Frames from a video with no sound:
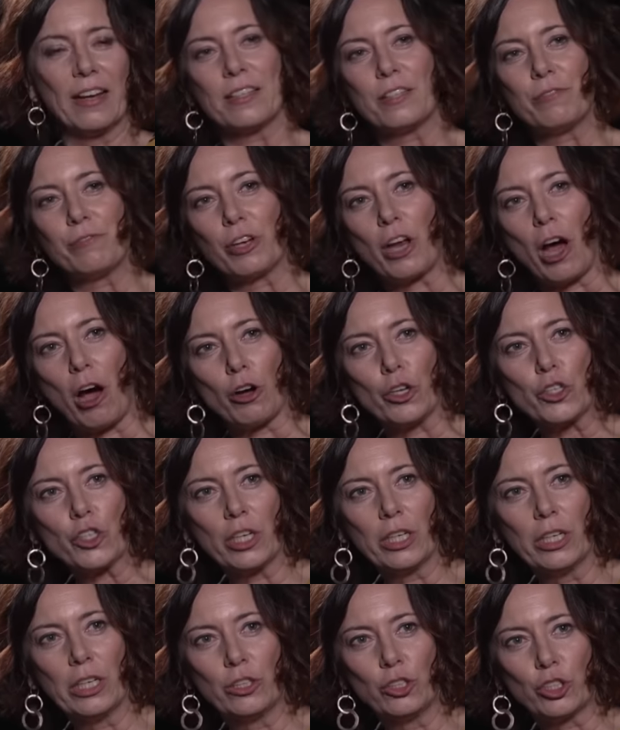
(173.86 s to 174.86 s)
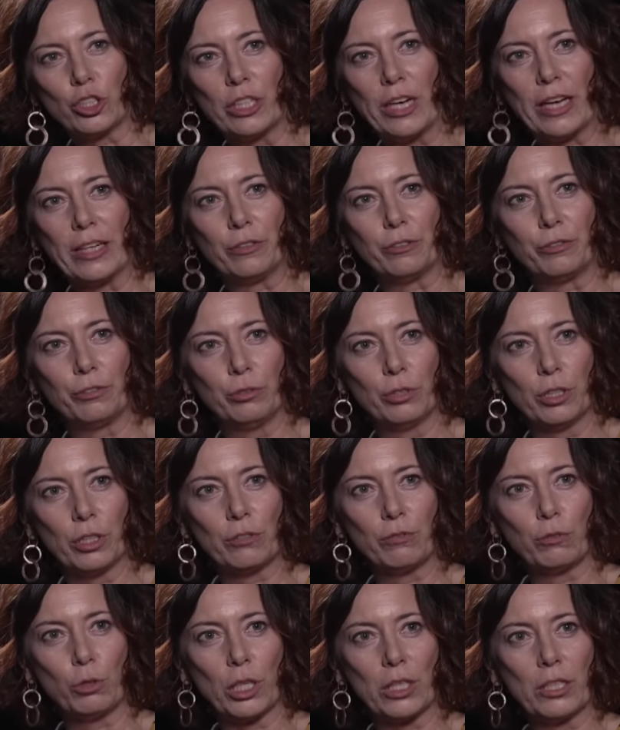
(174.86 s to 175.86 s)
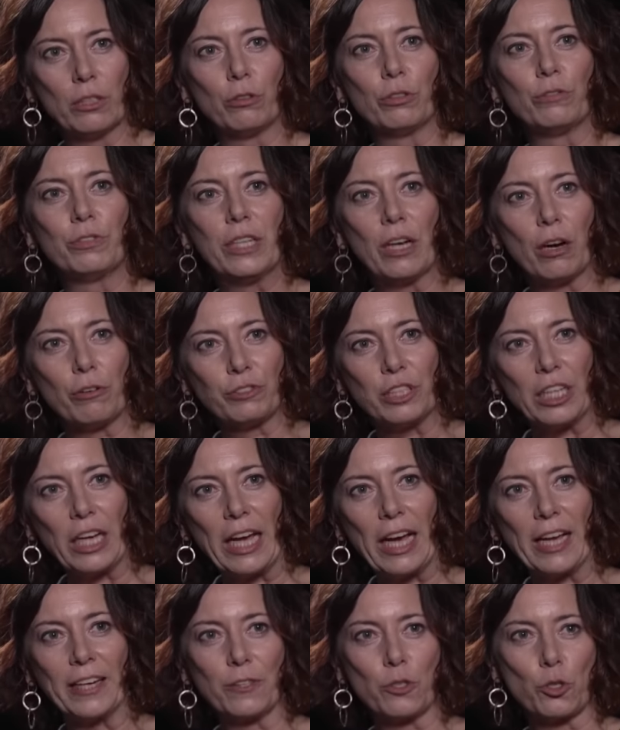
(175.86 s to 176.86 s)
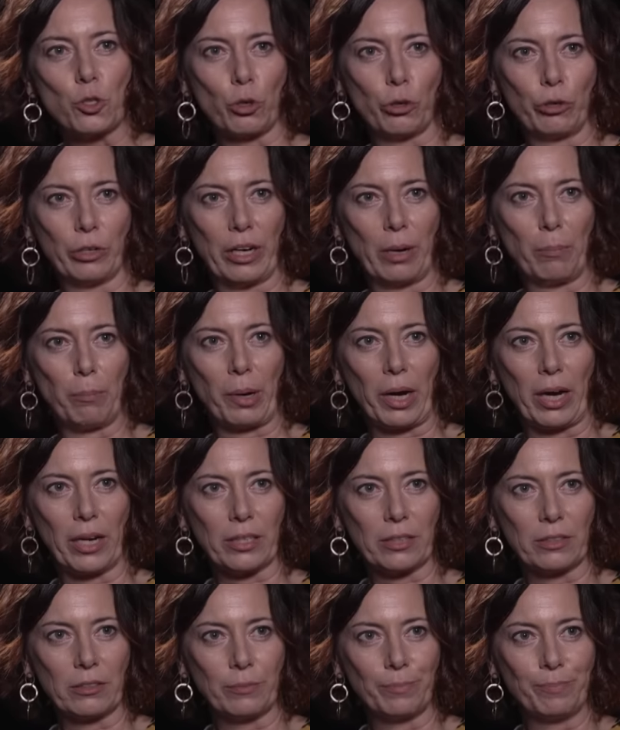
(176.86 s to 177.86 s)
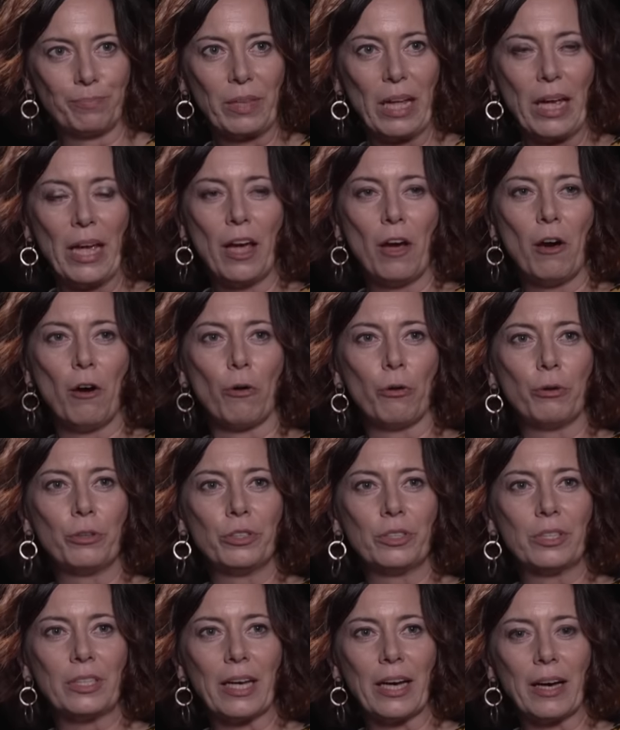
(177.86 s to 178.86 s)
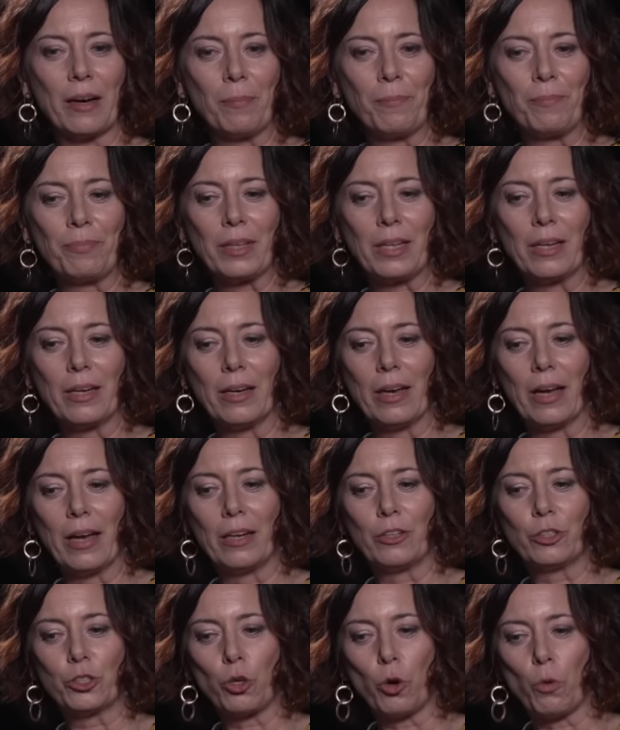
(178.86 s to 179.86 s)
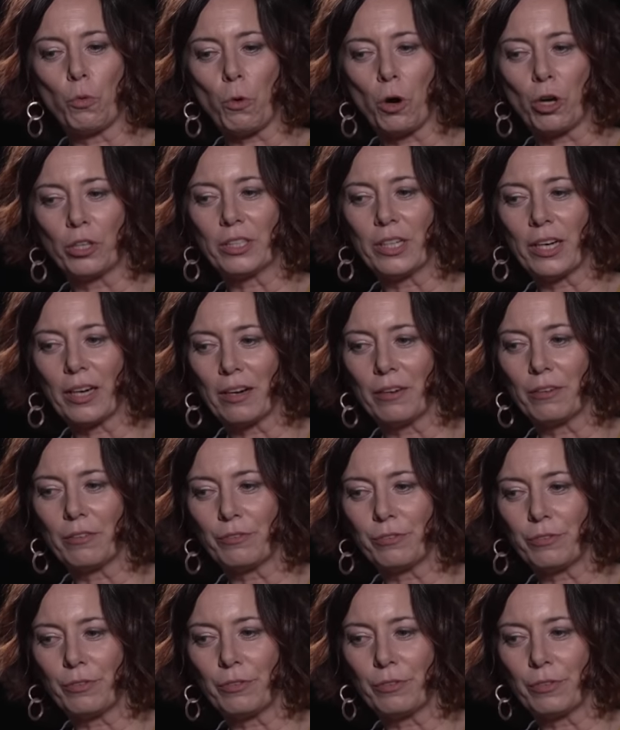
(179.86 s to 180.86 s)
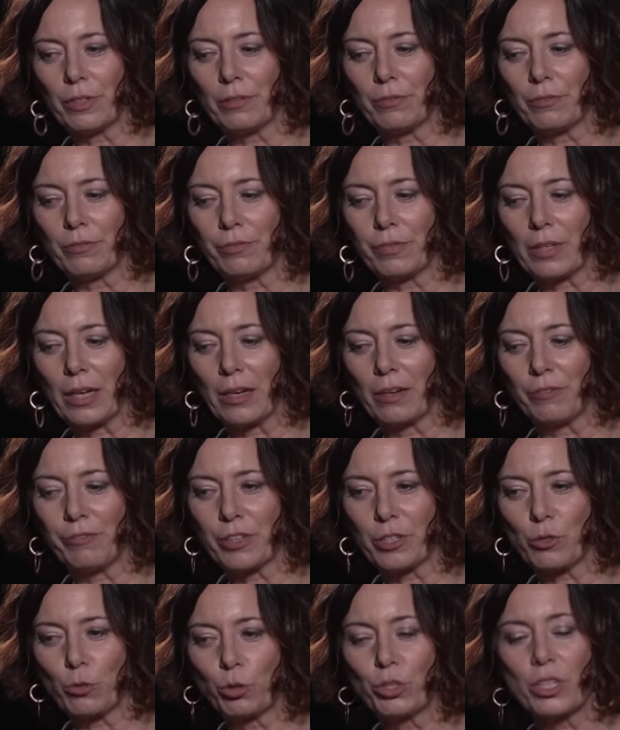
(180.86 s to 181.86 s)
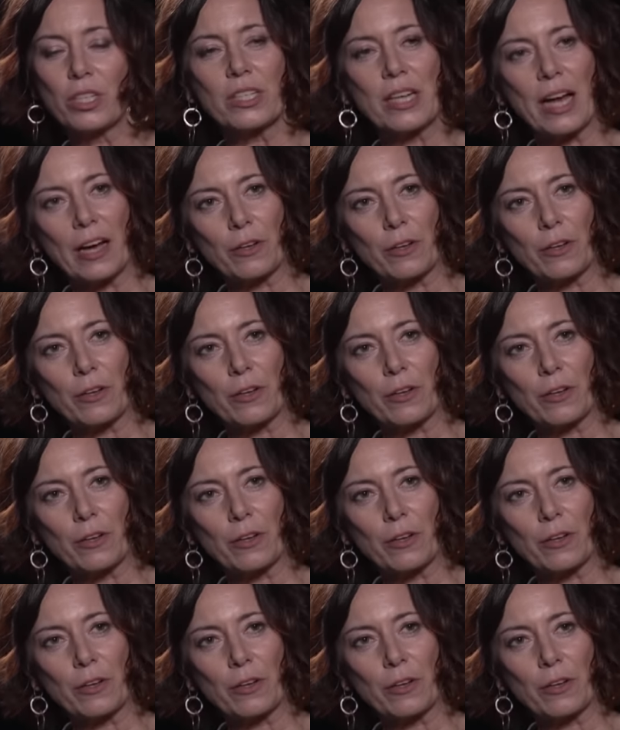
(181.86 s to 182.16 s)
dass sie von Außerirdischen entführt wurden und wieder auf die Erde zurückgebracht. Und ähm, äh, Showwater äh, versucht es